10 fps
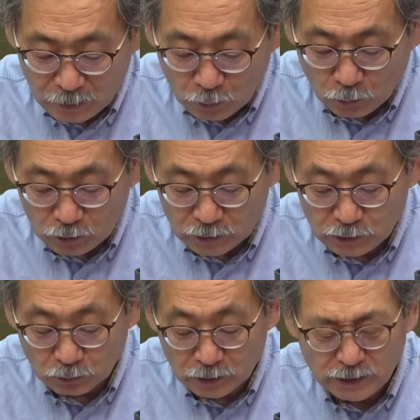고려
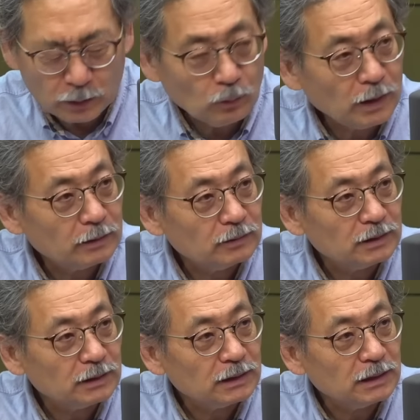인종 때 세도가 했던
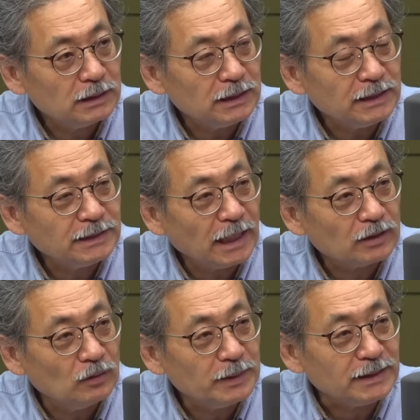
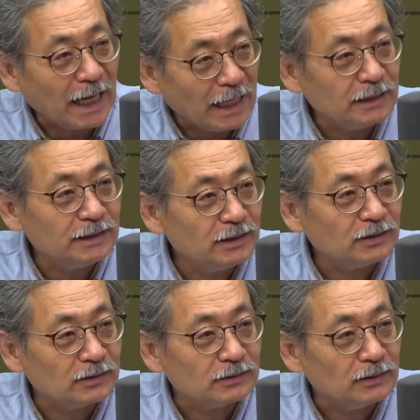이자겸이 난을
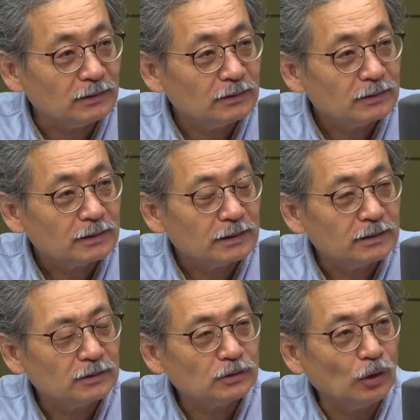일으켰어요. 아, 예.
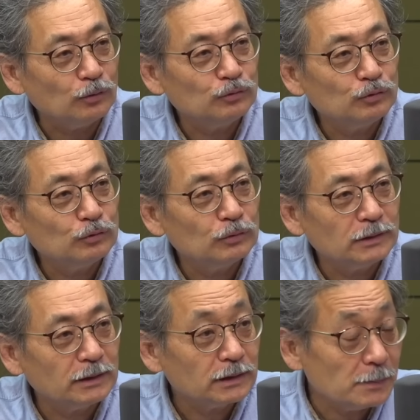그래서 정주로
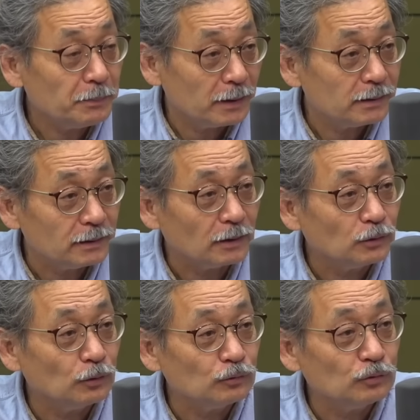이제 실패를 했으니까
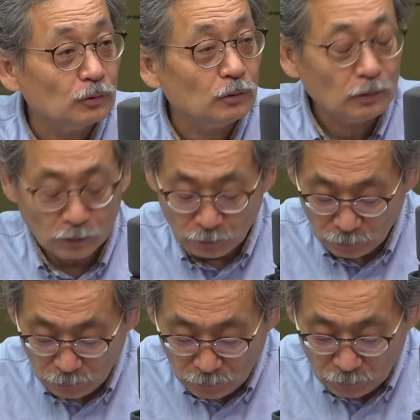정주로
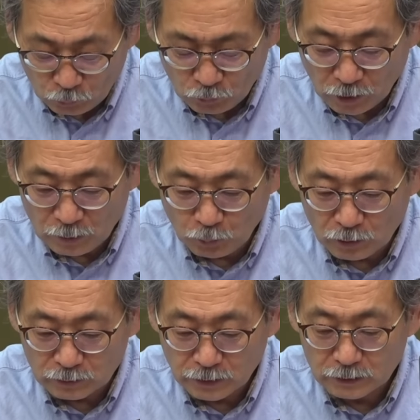귀향을
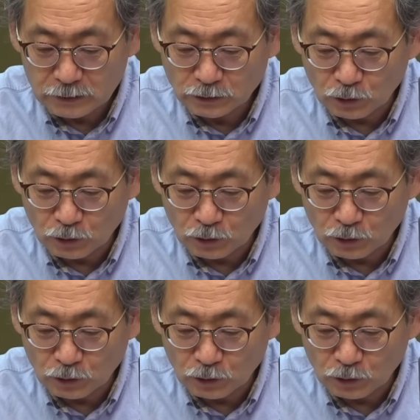보냈는데 그 음.